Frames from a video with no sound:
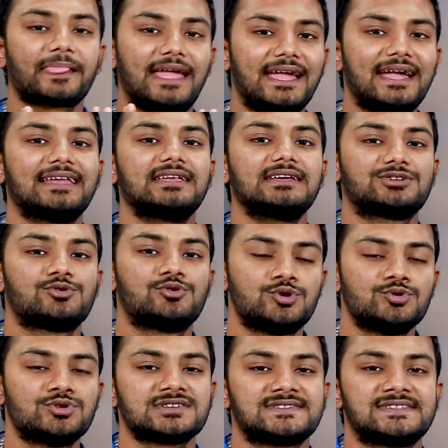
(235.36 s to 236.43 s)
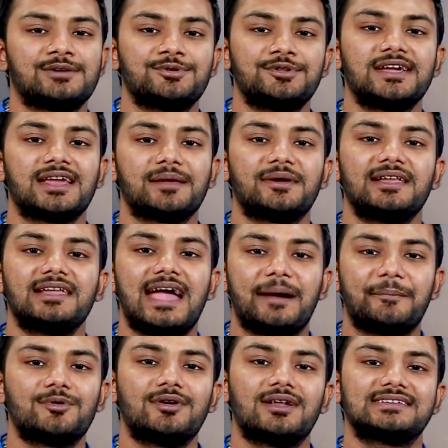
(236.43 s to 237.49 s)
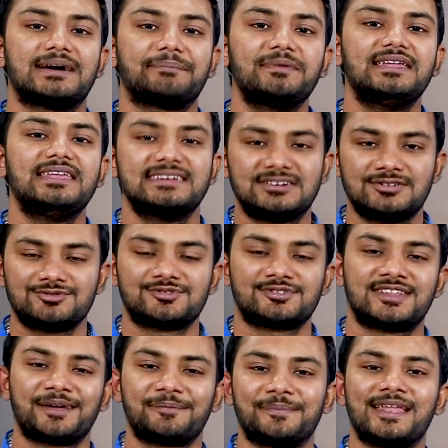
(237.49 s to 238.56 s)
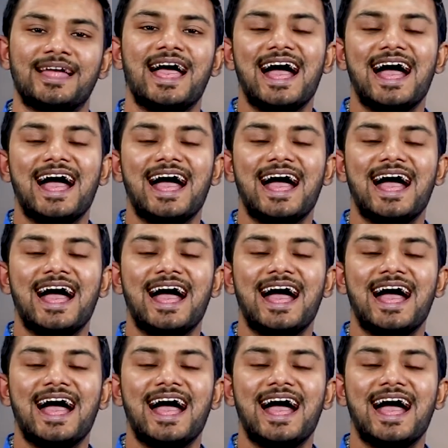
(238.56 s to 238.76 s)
এখানে সুস্বাস্থ্যের অধিকার মানে এমন না যে আপনি নিজে সুস্থ থাকবেন